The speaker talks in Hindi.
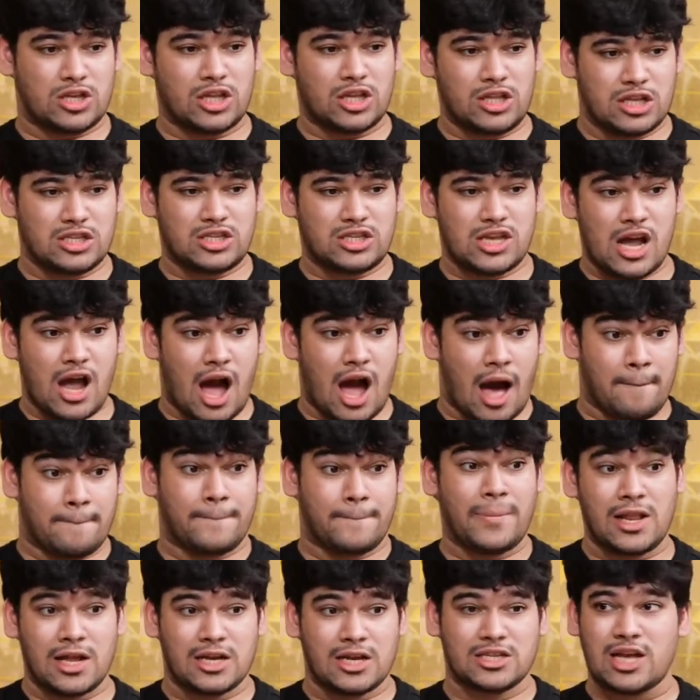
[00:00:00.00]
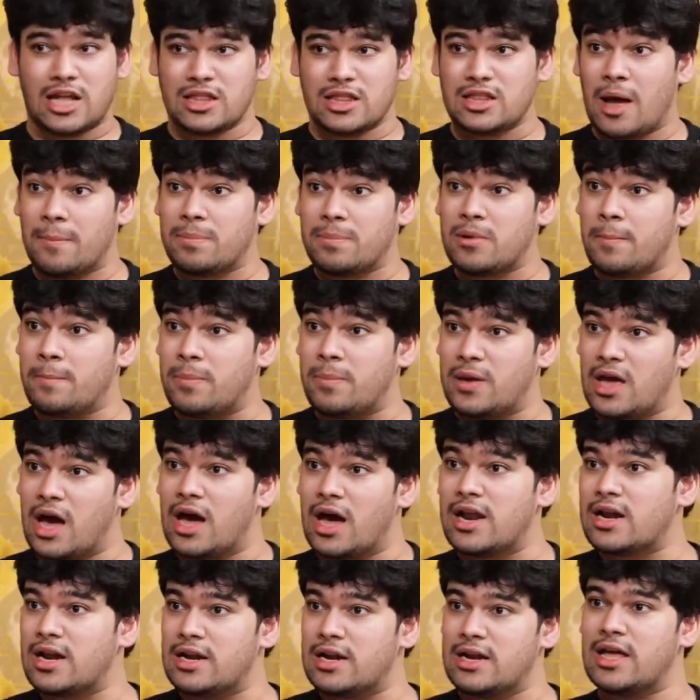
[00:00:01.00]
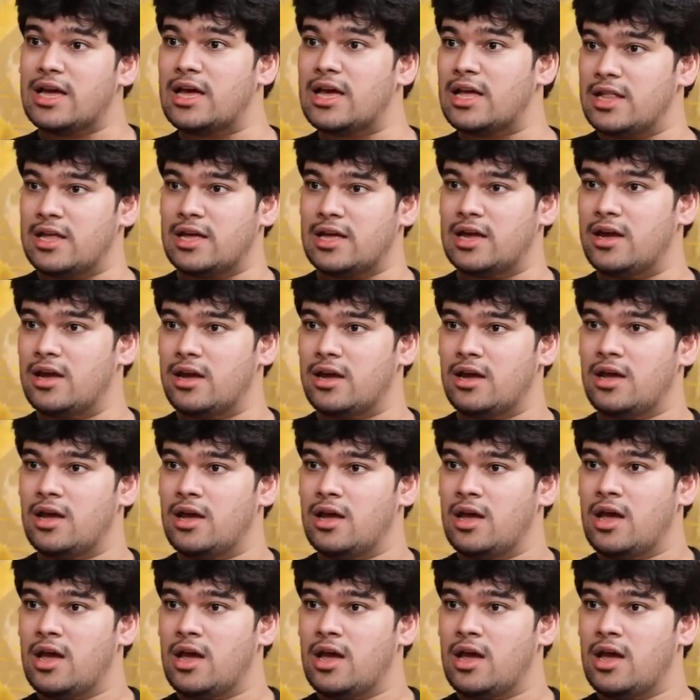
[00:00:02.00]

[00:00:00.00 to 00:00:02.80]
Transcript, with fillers: उसी दिन से काम पे लग जाते हैं आपके पीआर करने के लिए